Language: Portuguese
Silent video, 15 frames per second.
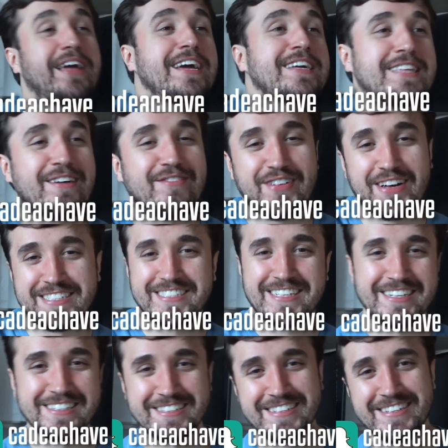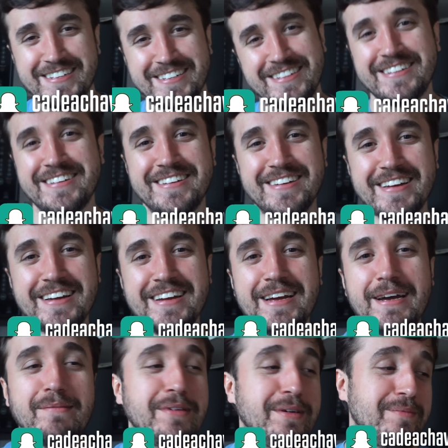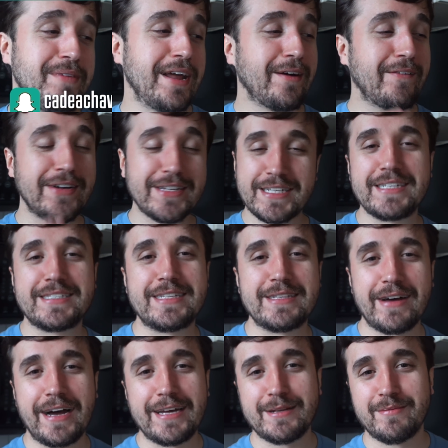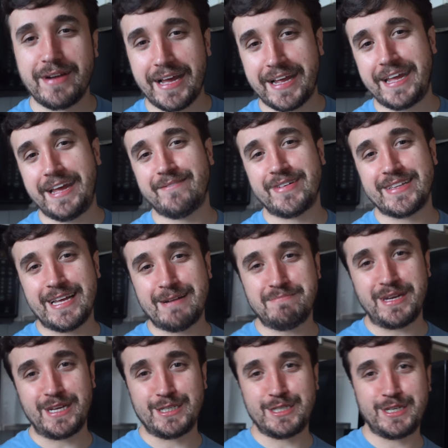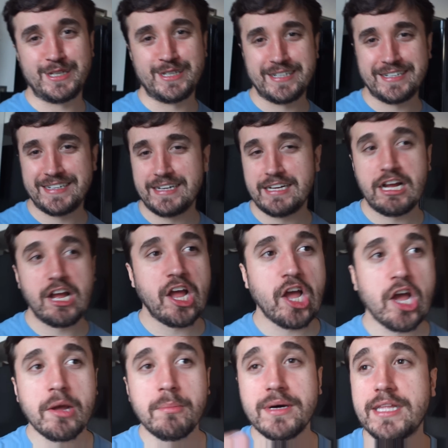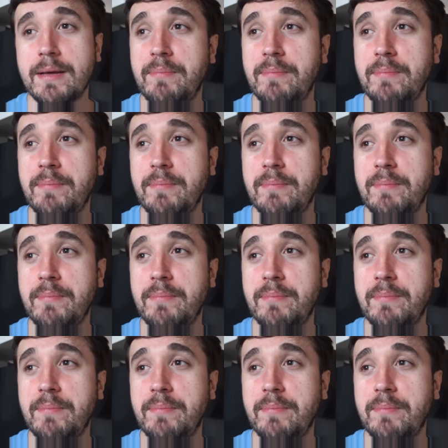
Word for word: o que, tá fazendo. Primeira coisa que ensina o raio da moleque é mandar beijo. Manda